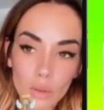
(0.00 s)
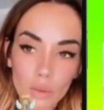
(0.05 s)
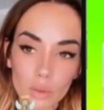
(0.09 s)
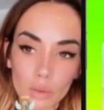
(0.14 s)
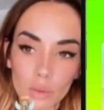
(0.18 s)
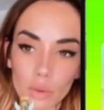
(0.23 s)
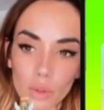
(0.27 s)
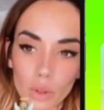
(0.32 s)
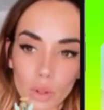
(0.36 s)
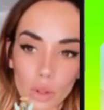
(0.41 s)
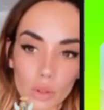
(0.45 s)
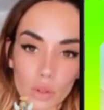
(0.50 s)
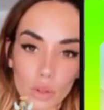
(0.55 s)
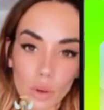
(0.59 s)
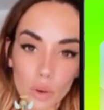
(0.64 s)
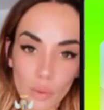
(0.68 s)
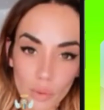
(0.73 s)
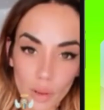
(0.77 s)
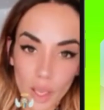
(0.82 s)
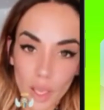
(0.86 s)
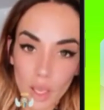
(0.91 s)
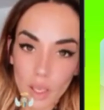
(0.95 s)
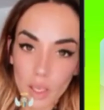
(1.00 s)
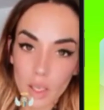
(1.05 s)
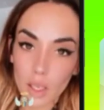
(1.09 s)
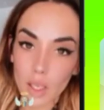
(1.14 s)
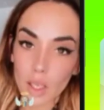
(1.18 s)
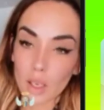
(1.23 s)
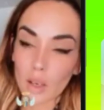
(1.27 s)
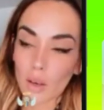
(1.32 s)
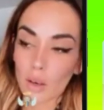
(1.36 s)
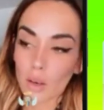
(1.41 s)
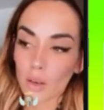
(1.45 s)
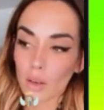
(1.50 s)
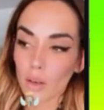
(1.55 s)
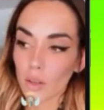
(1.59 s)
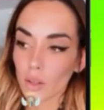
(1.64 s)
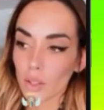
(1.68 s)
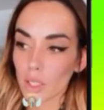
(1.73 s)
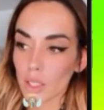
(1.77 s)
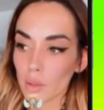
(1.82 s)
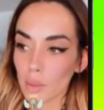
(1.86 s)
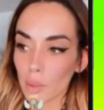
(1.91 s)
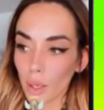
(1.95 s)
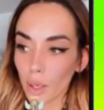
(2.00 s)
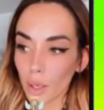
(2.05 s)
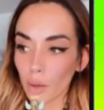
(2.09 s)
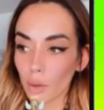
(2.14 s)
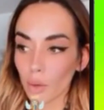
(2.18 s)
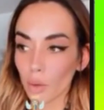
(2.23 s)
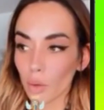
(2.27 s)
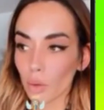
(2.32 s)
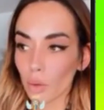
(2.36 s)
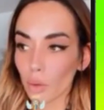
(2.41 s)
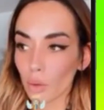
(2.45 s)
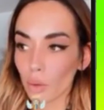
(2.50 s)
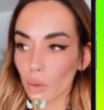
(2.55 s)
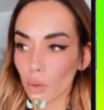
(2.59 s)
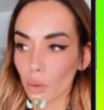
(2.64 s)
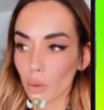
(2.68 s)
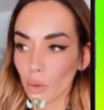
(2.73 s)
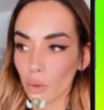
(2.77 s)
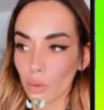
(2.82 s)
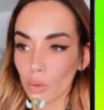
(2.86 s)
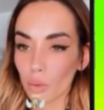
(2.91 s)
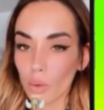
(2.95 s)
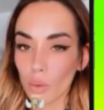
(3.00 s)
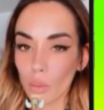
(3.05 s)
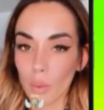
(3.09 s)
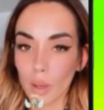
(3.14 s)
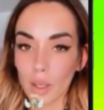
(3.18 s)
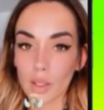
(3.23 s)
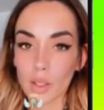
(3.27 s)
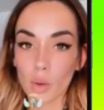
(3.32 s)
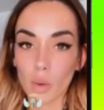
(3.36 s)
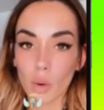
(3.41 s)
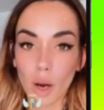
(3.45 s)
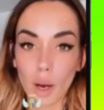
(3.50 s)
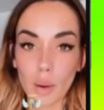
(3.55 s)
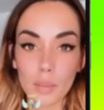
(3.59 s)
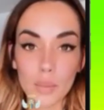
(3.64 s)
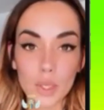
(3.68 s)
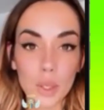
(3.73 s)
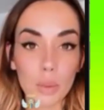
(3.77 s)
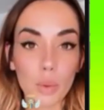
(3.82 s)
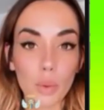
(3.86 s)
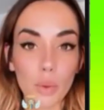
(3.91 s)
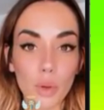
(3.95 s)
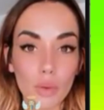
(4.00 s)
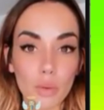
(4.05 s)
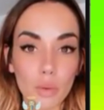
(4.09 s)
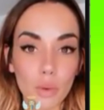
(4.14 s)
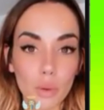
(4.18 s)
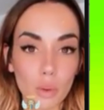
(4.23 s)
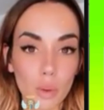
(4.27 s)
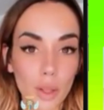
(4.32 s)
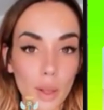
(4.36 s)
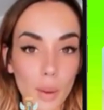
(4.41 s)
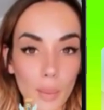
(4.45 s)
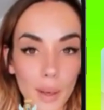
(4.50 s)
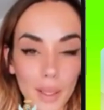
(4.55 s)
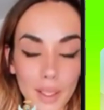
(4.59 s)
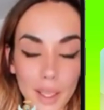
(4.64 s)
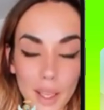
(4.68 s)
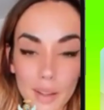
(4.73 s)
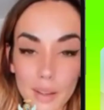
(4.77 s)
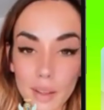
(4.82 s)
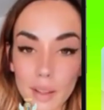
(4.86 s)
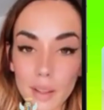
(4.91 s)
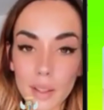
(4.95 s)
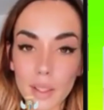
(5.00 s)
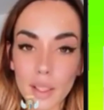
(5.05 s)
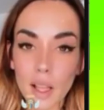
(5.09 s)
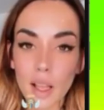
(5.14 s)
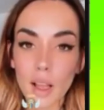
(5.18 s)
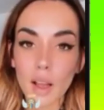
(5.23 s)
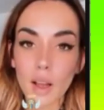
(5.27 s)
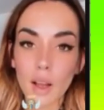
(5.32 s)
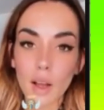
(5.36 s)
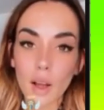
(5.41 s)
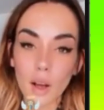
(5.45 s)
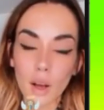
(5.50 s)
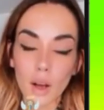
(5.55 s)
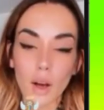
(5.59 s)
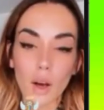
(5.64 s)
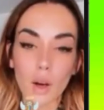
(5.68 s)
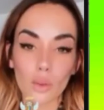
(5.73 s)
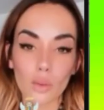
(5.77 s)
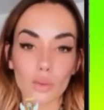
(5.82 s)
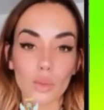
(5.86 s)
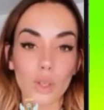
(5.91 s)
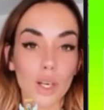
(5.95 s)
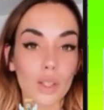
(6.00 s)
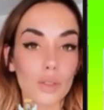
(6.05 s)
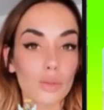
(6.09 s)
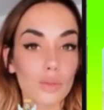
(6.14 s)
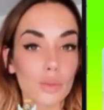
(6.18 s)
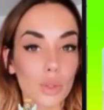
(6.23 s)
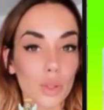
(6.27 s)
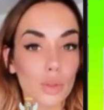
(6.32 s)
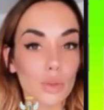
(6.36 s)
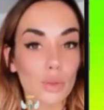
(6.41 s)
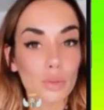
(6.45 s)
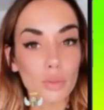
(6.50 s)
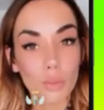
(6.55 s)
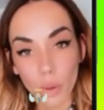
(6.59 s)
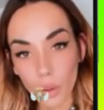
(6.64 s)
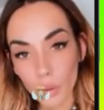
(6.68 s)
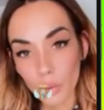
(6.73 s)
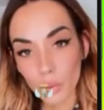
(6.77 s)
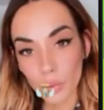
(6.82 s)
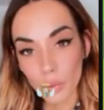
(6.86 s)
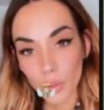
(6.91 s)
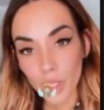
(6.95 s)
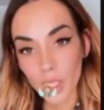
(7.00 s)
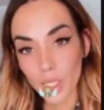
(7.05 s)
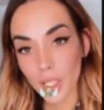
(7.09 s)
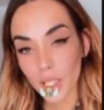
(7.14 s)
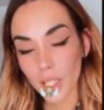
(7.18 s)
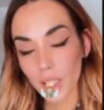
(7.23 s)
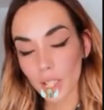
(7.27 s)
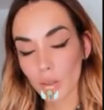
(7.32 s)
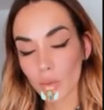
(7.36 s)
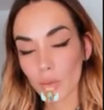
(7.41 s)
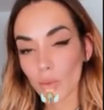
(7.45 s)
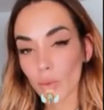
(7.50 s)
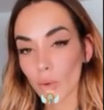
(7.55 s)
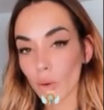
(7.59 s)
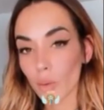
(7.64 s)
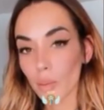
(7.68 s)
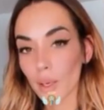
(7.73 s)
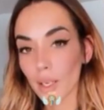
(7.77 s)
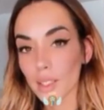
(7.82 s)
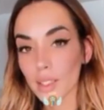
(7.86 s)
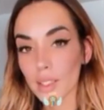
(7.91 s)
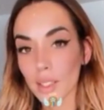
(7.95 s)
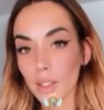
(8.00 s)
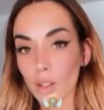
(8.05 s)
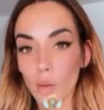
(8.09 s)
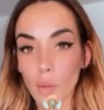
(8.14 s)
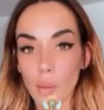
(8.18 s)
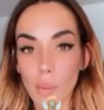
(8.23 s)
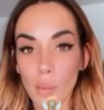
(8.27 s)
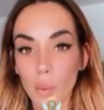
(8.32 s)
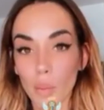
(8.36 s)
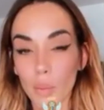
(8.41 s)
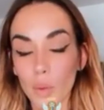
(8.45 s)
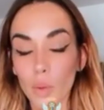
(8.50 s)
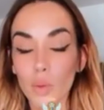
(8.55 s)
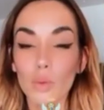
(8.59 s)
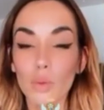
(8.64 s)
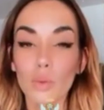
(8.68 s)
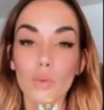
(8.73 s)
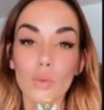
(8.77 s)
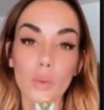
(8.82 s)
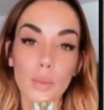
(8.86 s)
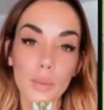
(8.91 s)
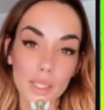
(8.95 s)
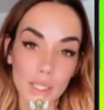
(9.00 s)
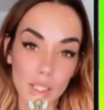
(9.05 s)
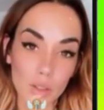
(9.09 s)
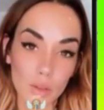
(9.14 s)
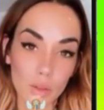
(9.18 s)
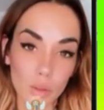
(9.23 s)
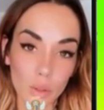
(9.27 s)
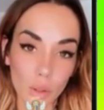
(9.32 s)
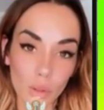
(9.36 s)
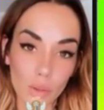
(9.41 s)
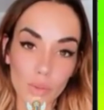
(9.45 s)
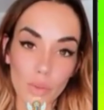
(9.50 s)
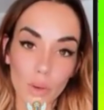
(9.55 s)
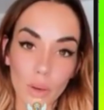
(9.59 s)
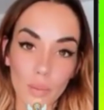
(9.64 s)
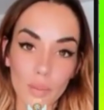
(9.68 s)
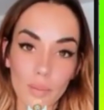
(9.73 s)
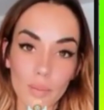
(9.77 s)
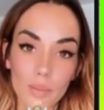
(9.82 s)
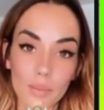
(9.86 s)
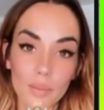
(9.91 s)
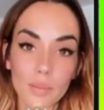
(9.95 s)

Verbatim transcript: Donc euh, je le fais et euh, j'espère que demain ça aura un petit peu dans ma tête. En tout cas je vous souhaite une bonne nuit et je vous remercie énormément pour tous vos messages encore une fois.